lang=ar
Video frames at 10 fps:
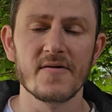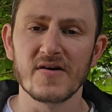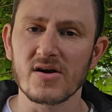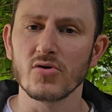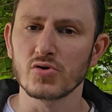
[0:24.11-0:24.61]

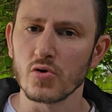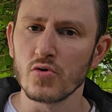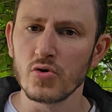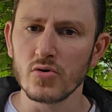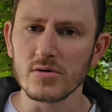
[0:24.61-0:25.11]
فيكم
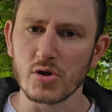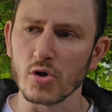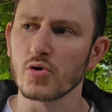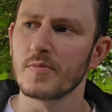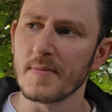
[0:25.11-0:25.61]
تقولوا
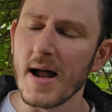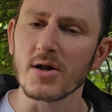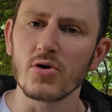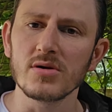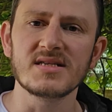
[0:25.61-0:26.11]
تحطوا
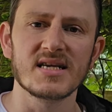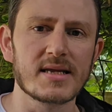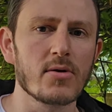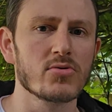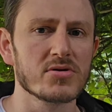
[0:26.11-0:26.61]
ببالكم
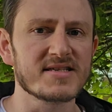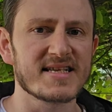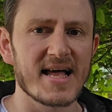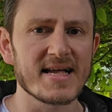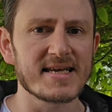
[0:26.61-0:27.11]
سنتين ونص
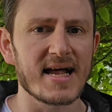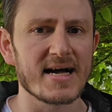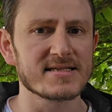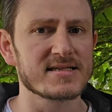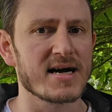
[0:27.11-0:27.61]
ثلاثة
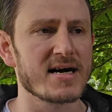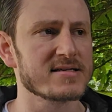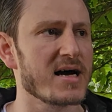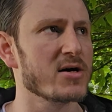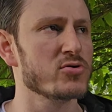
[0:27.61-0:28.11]
لحتى
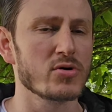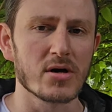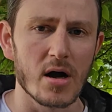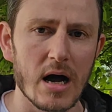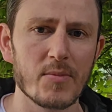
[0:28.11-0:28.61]
تاخذوا
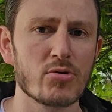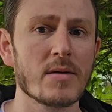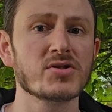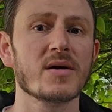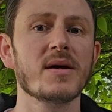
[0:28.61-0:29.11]
إقامة
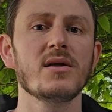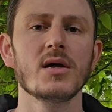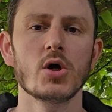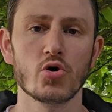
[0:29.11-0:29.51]
ولم شمل